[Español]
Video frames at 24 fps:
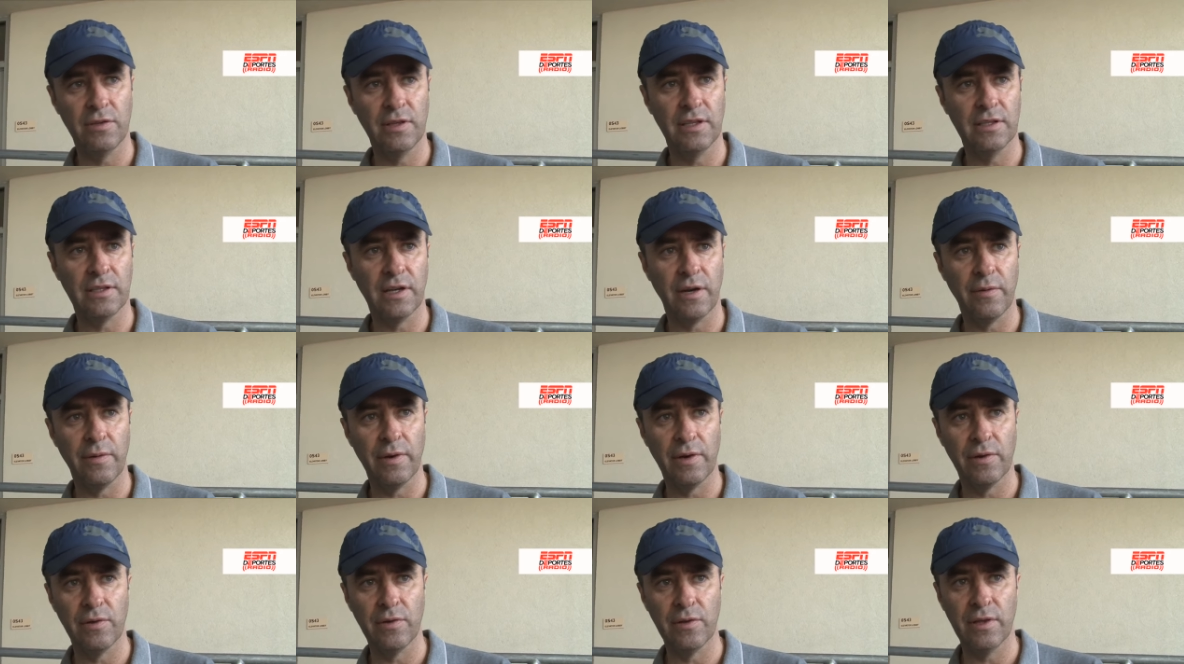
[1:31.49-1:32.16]
en el
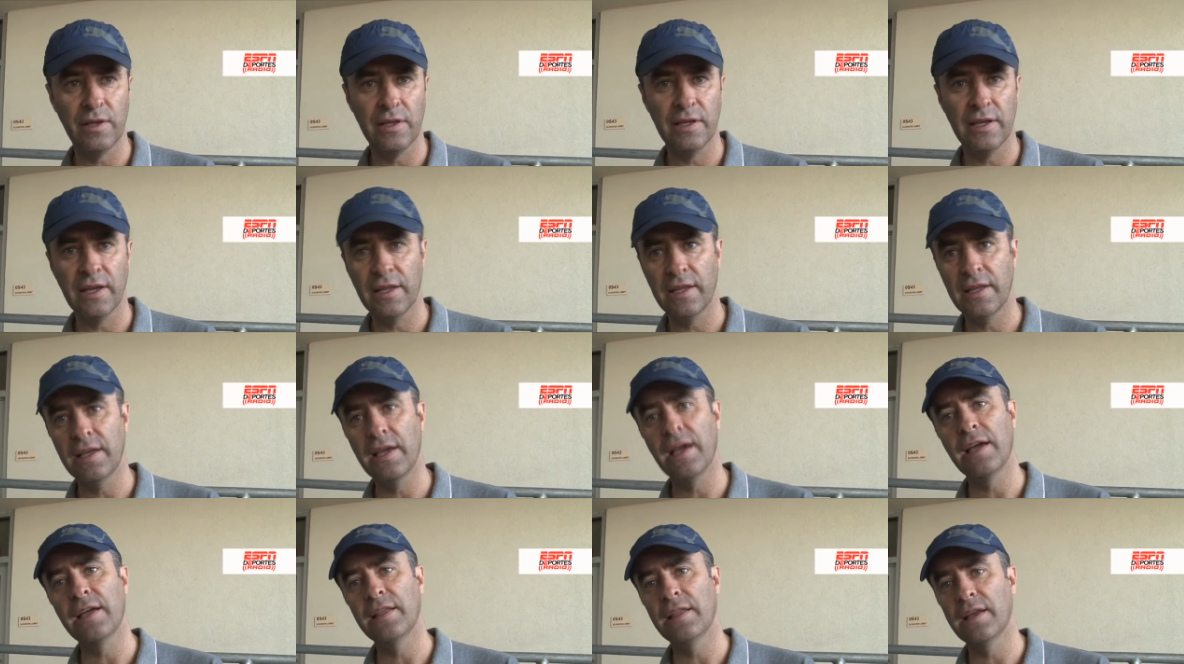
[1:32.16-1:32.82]
trabajo del día a
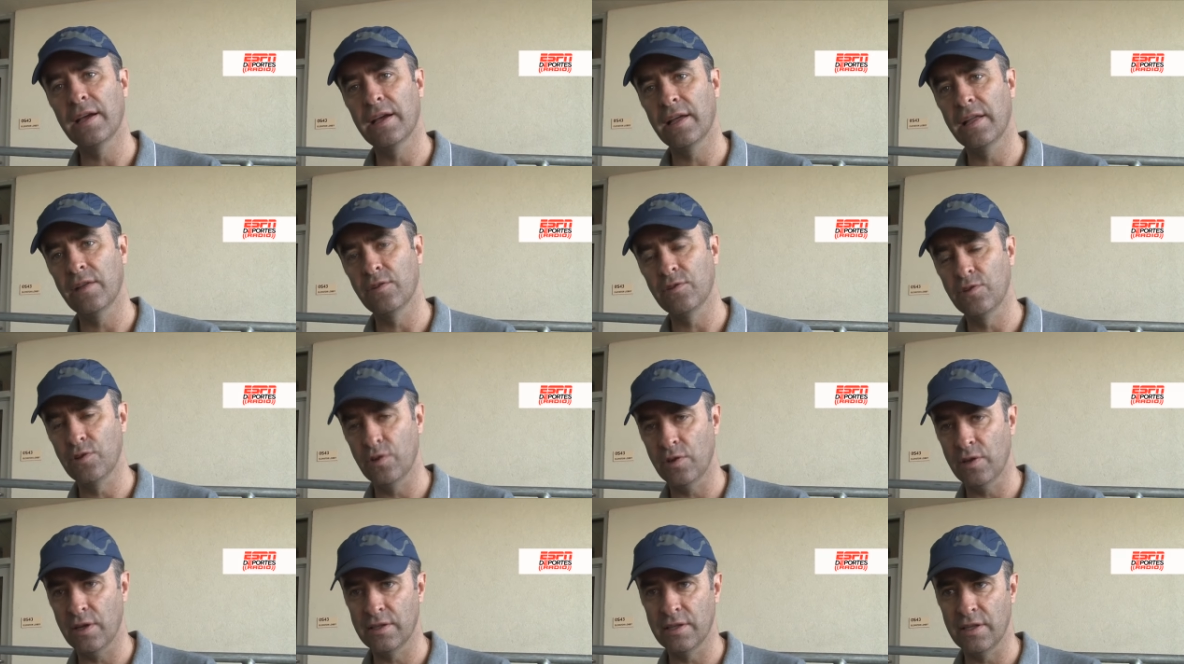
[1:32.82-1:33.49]
día y de cada
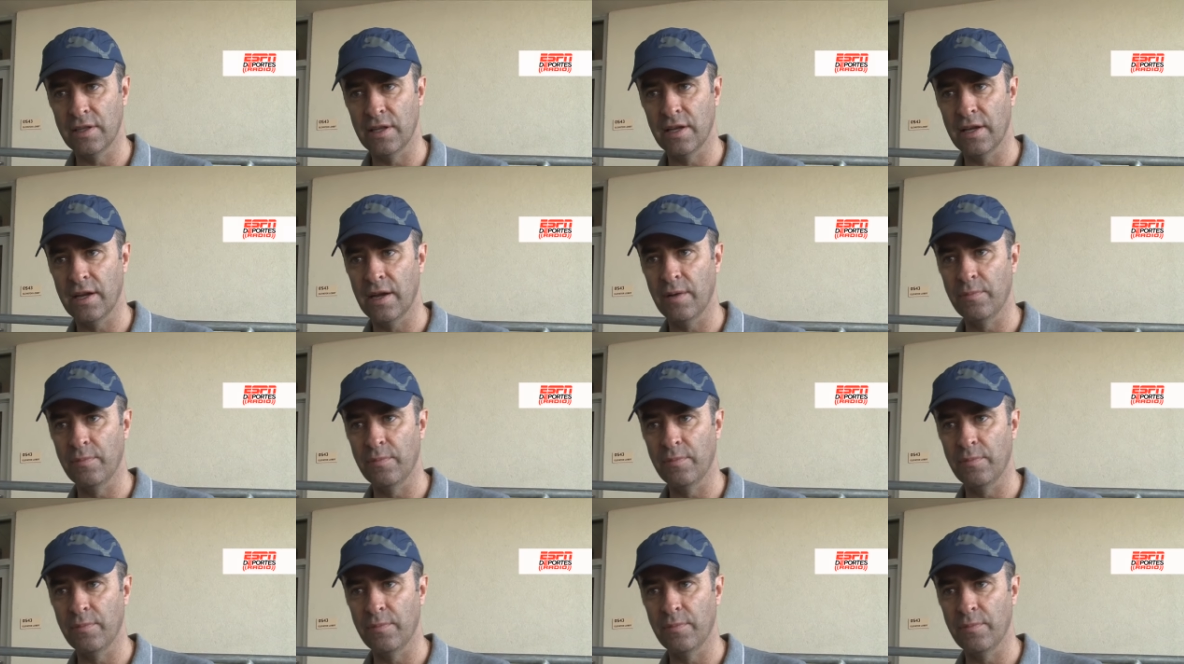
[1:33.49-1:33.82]
ocho días en el